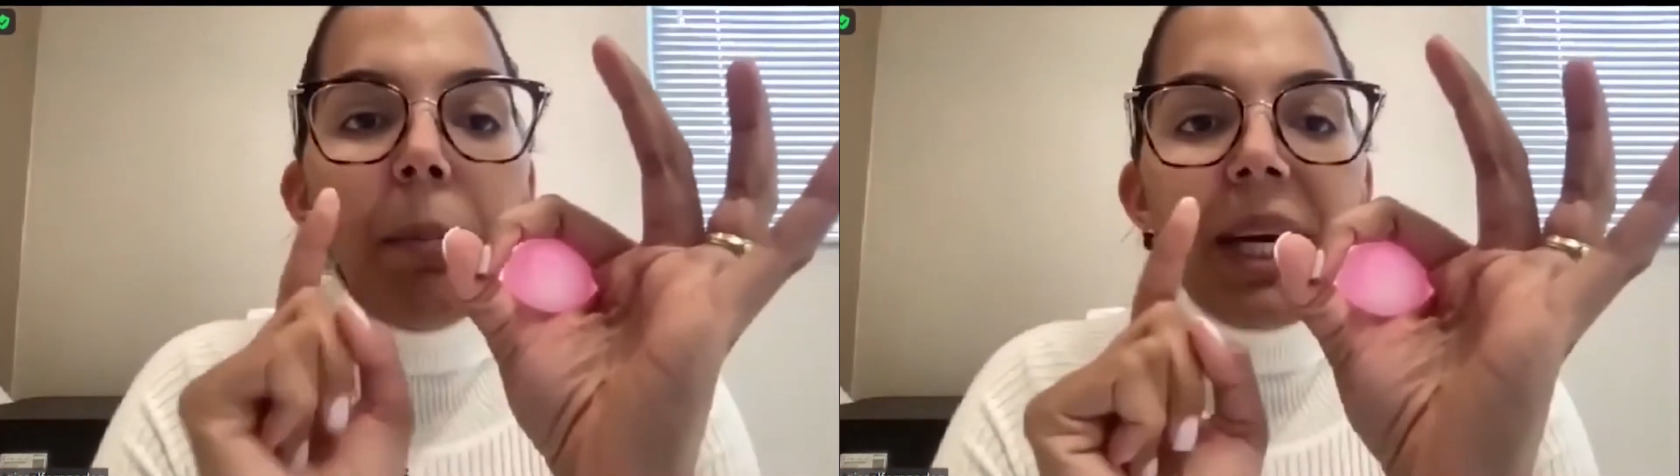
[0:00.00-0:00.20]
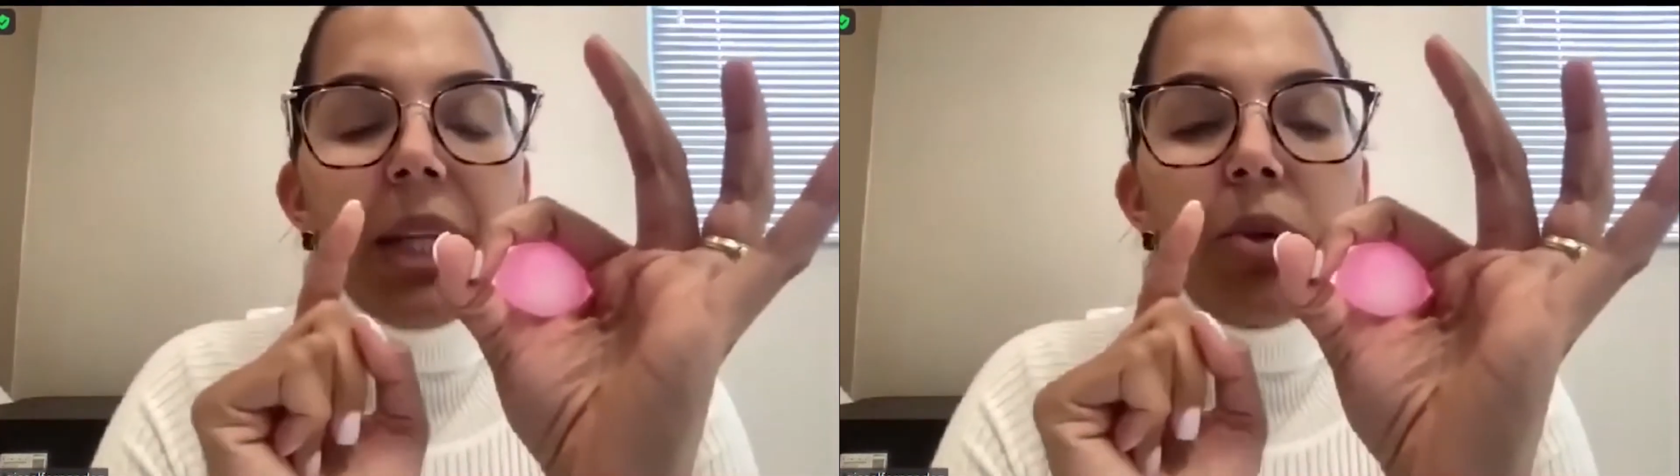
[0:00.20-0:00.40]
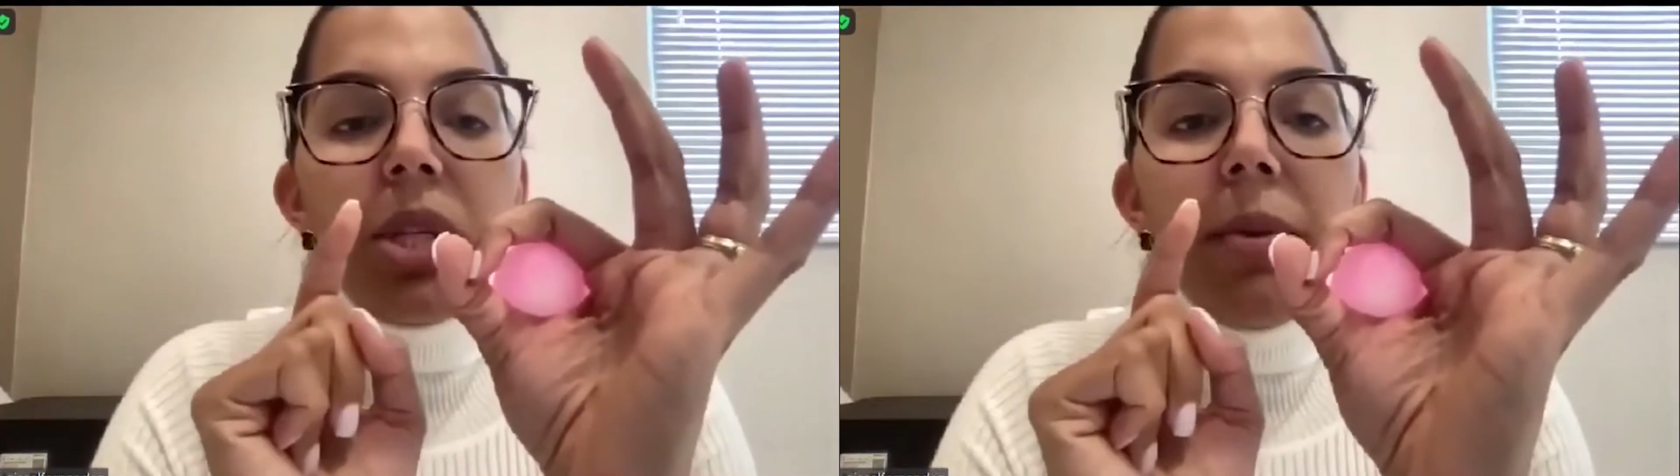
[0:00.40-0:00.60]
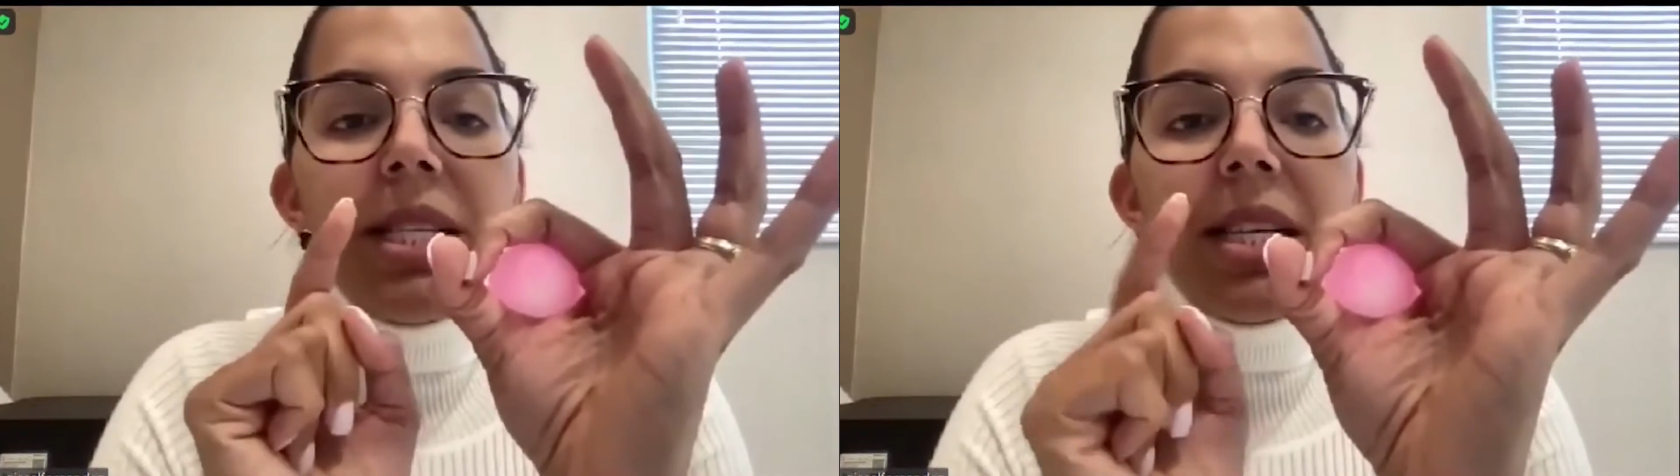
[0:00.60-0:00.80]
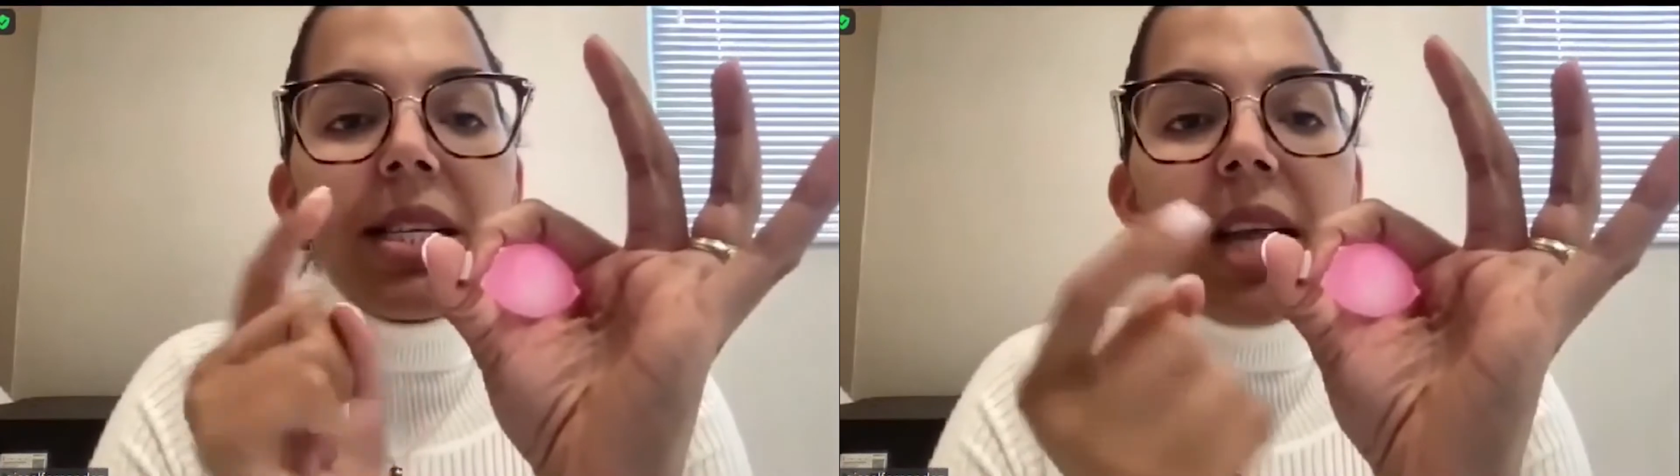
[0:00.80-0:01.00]
para tú
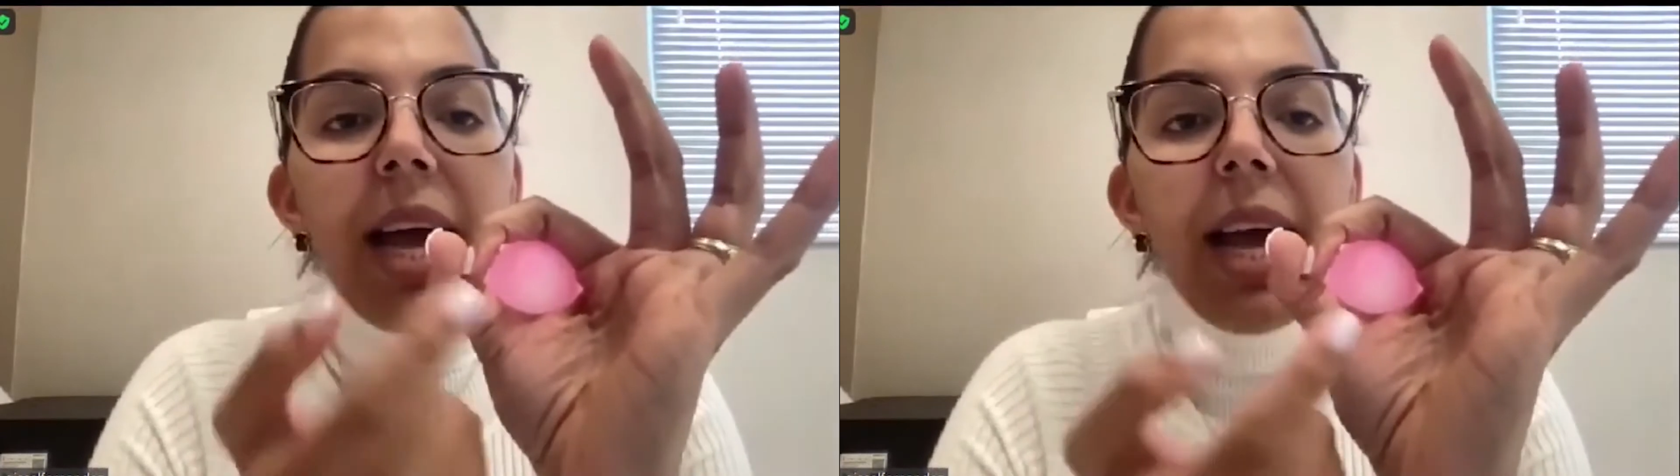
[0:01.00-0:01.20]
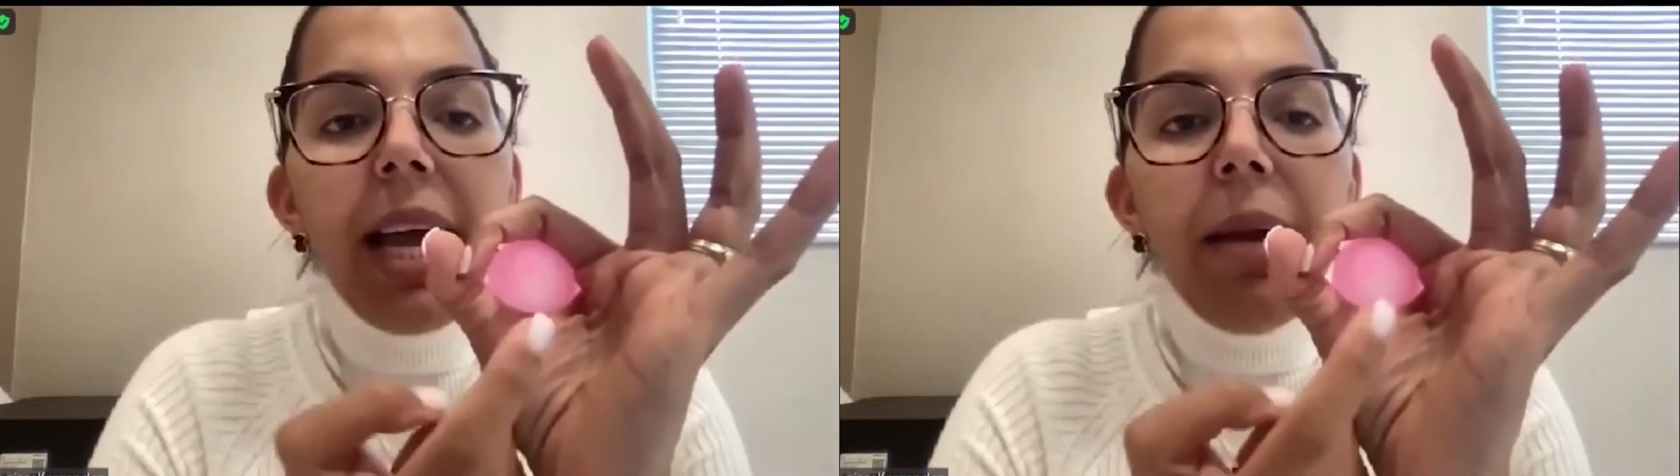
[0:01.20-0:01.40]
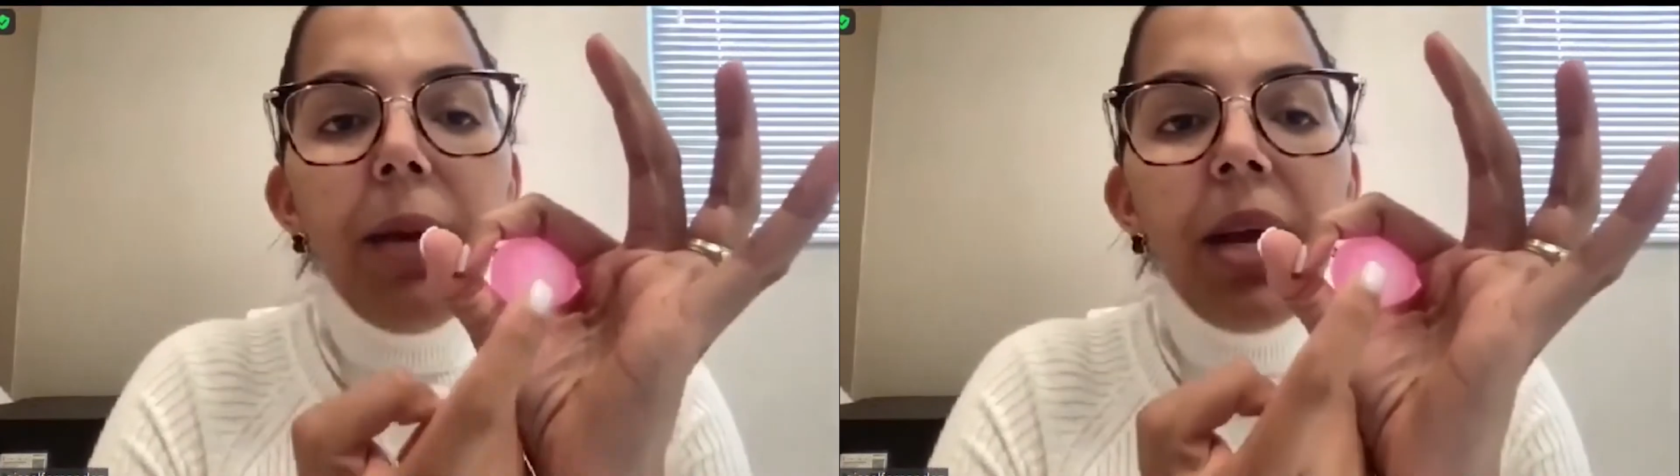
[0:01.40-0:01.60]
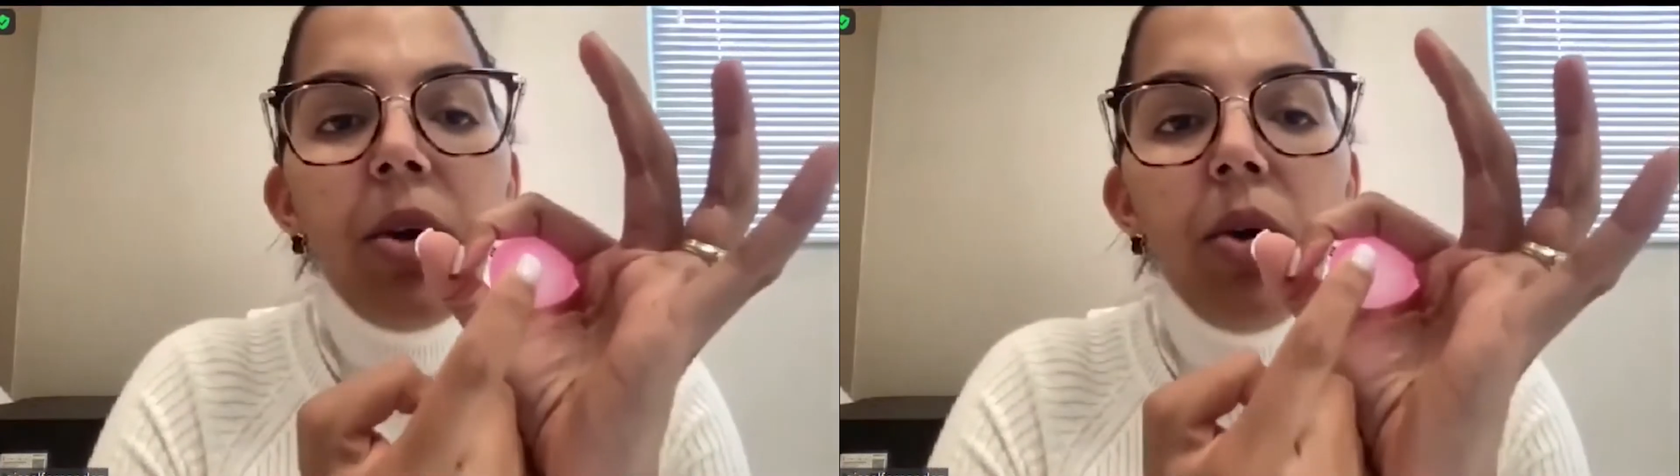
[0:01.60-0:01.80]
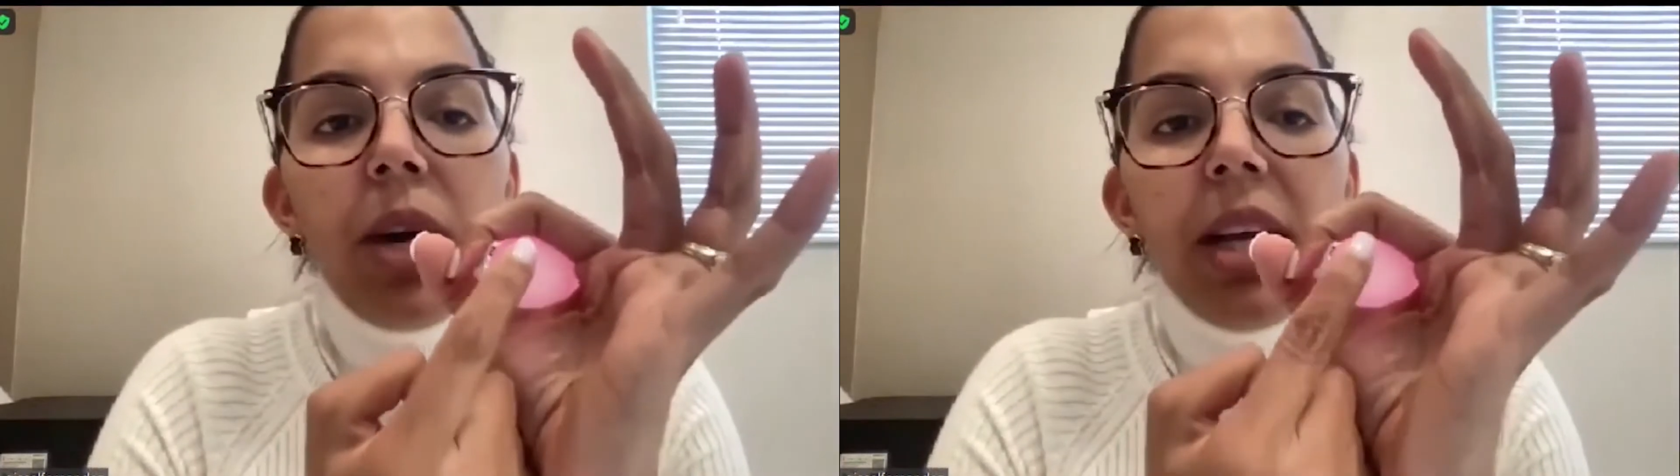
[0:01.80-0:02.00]
saber si está eh, bien
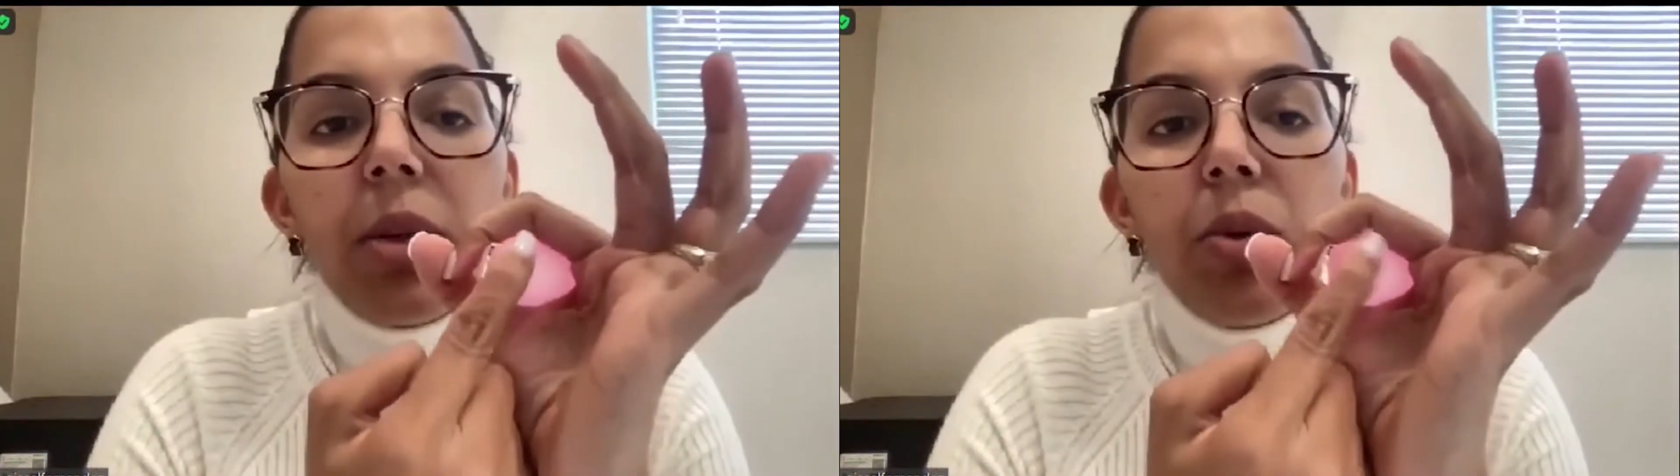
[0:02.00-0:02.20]
colocada,